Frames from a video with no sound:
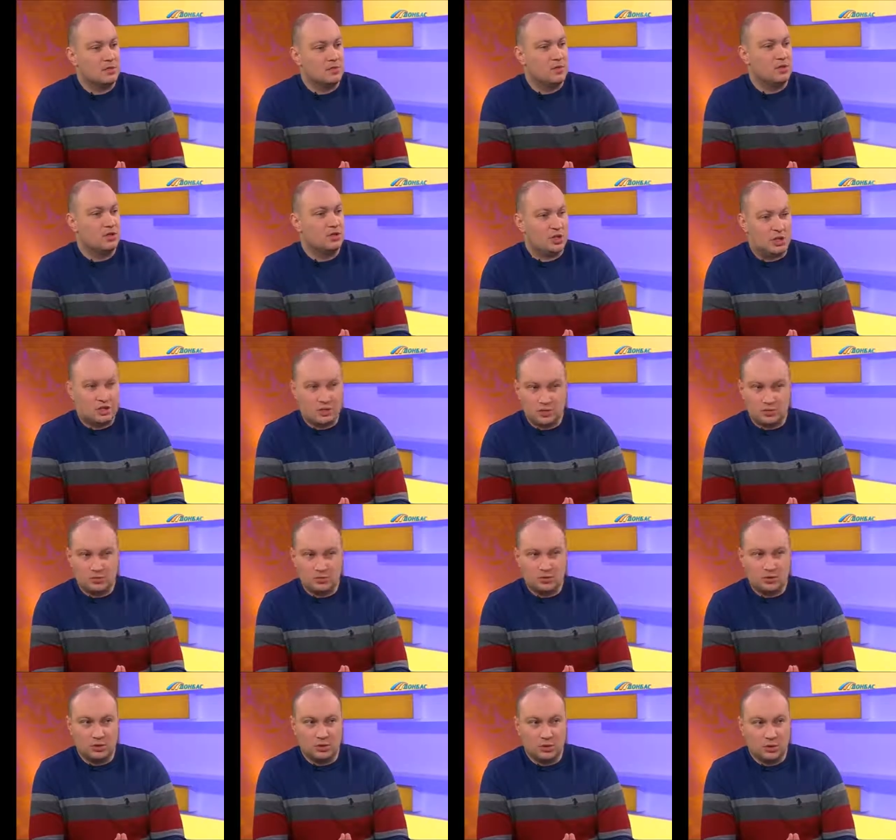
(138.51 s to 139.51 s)
в ближайшие
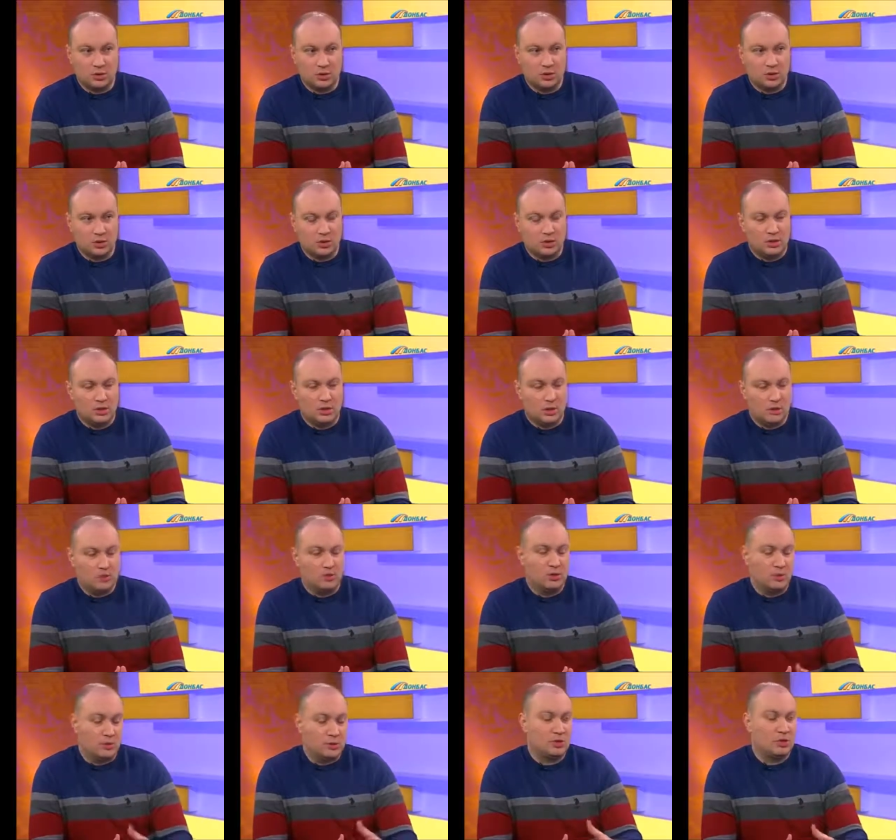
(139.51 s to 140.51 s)
годы, я имею в
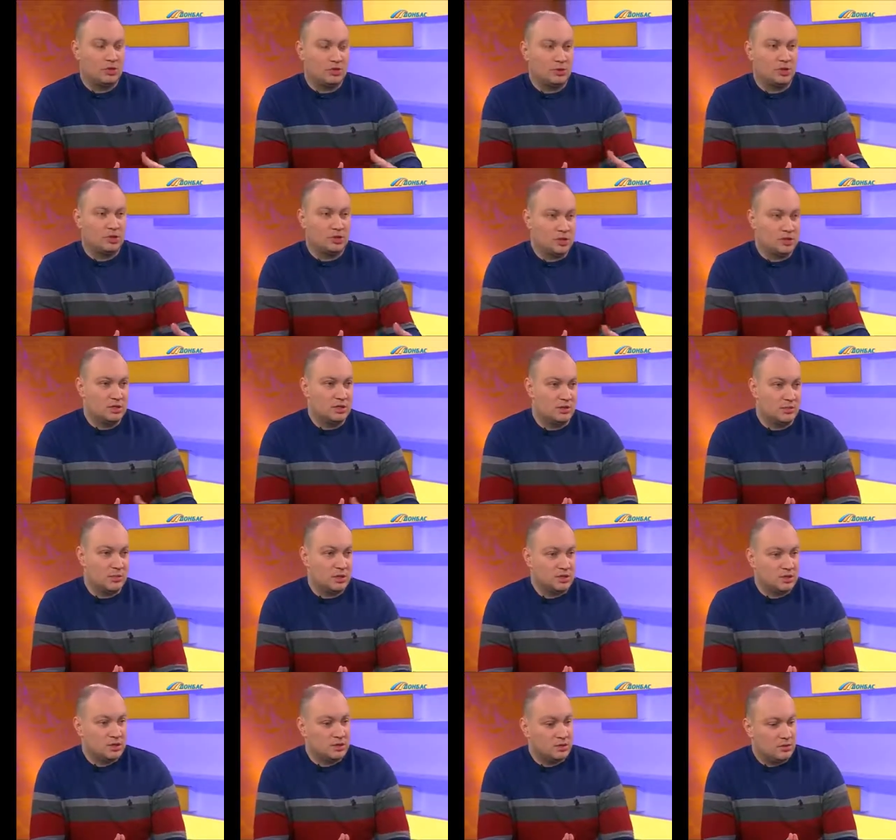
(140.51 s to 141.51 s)
виду неподконтрольная часть
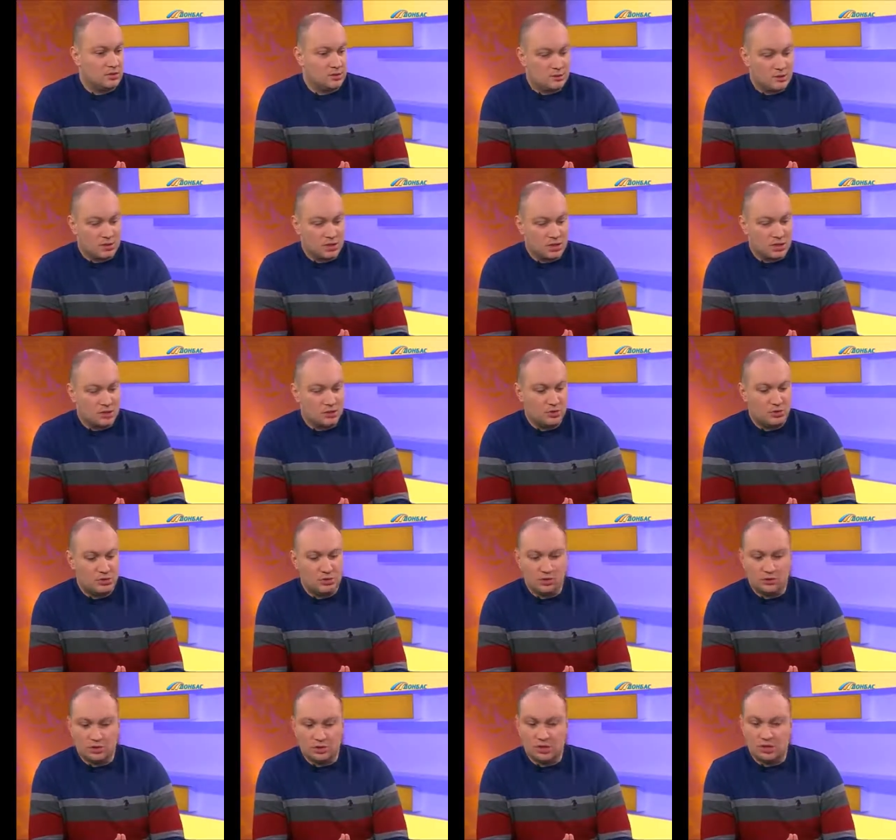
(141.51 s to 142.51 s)
Донбасса, в ближайшие
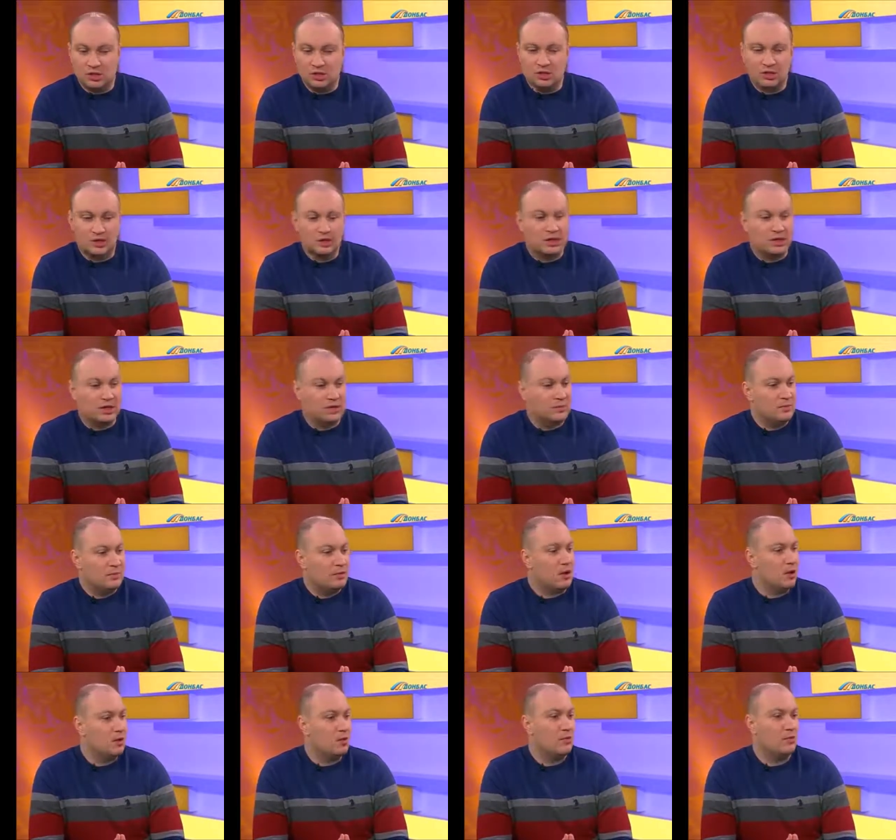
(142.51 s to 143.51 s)
годы уже никогда, ни
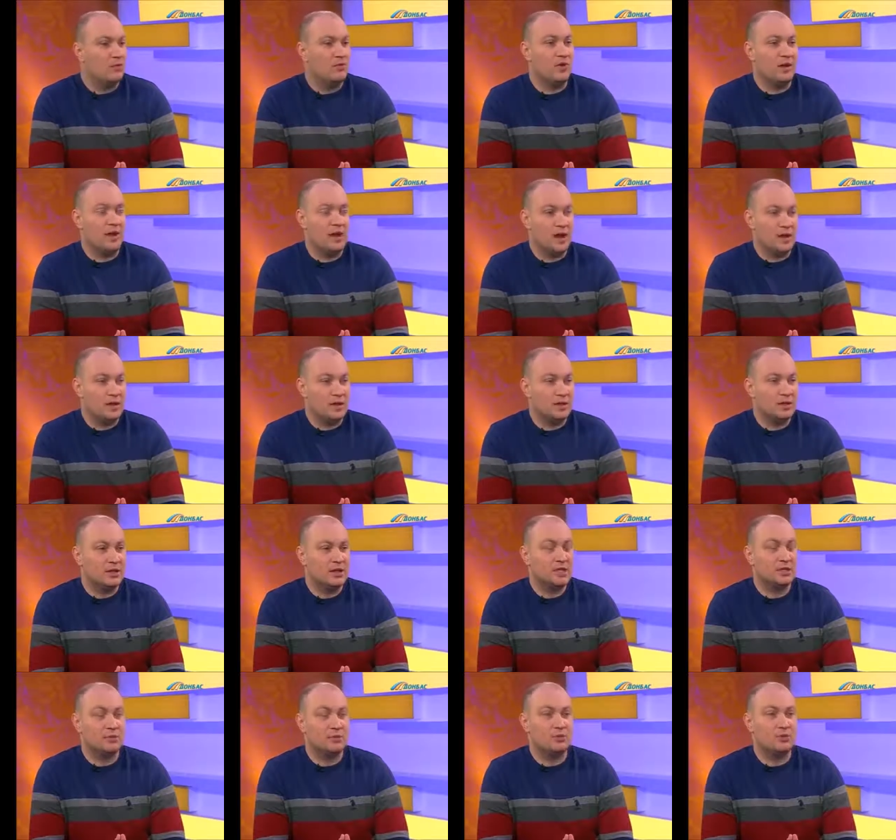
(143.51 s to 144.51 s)
при каком варианте,
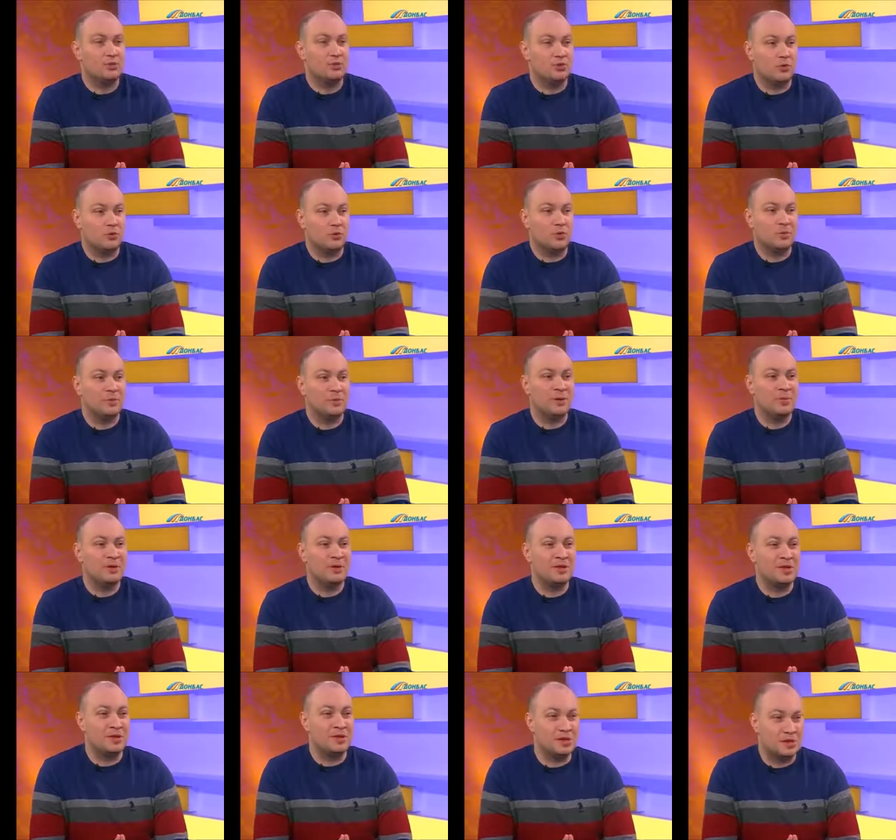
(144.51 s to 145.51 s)
даже путем
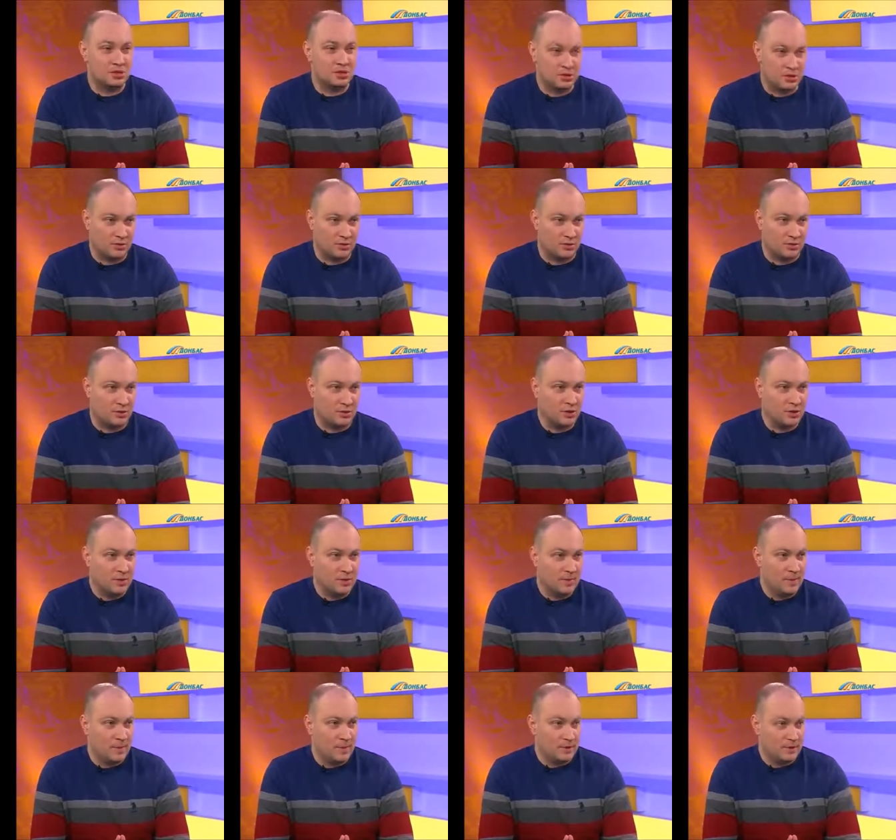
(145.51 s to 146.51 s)
дипломатического
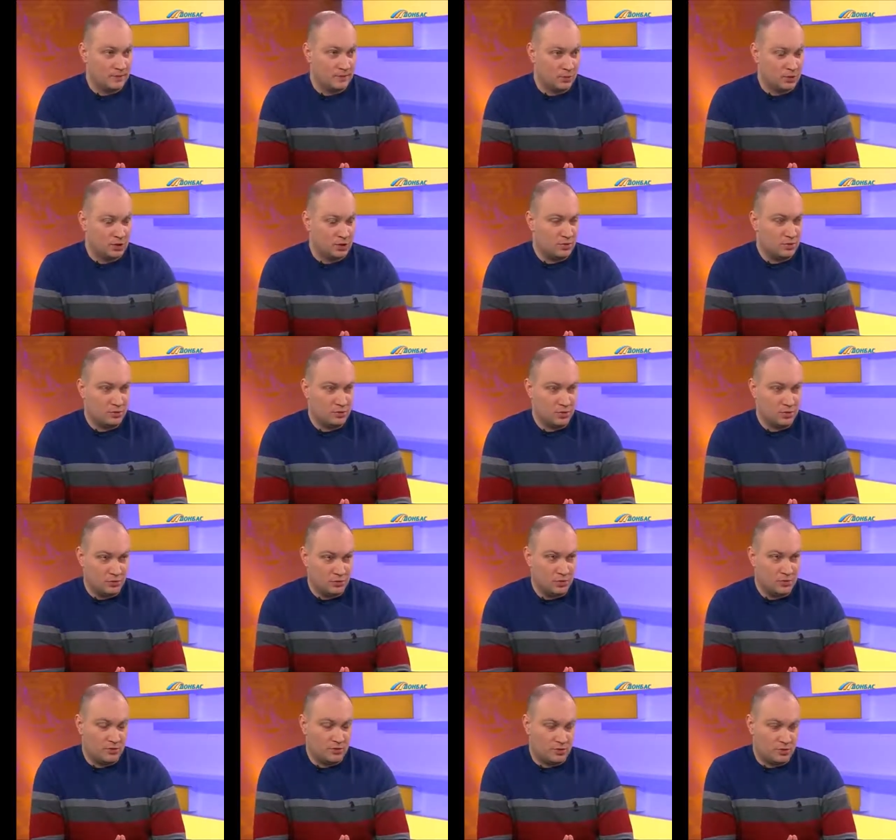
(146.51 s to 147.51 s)
способа не
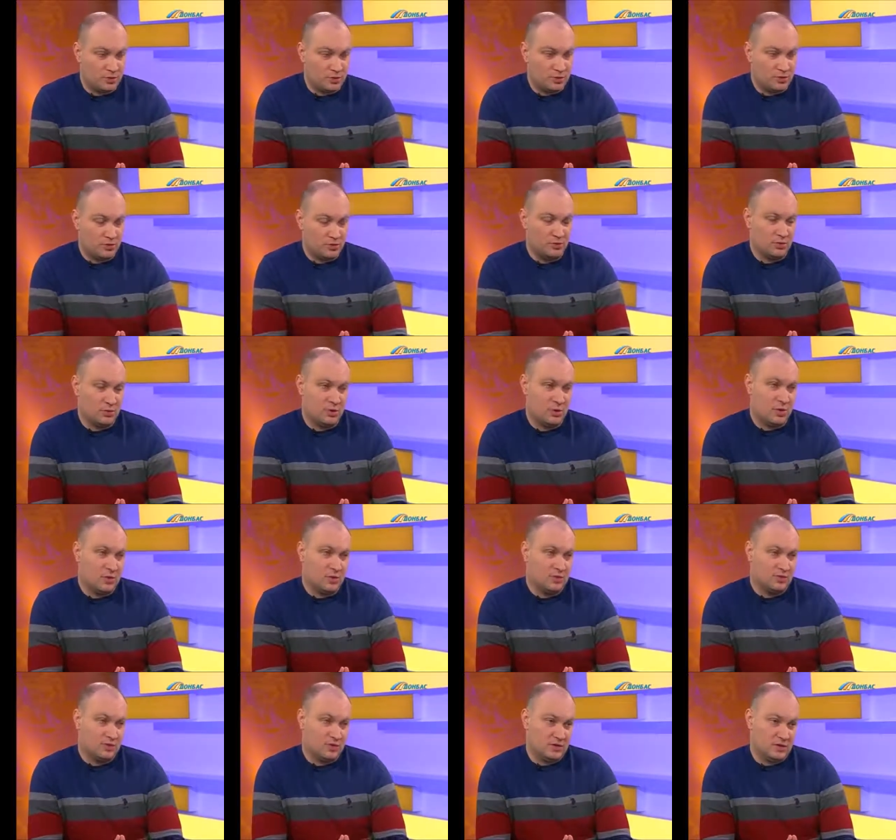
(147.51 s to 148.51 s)
будет возвращен
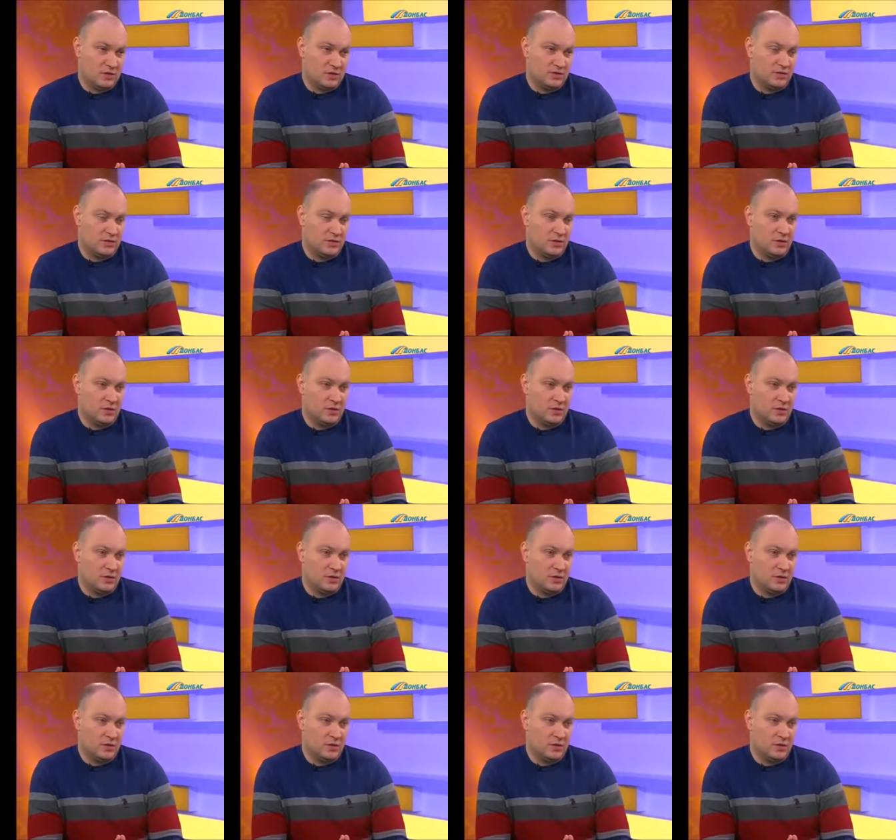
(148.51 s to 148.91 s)
в состав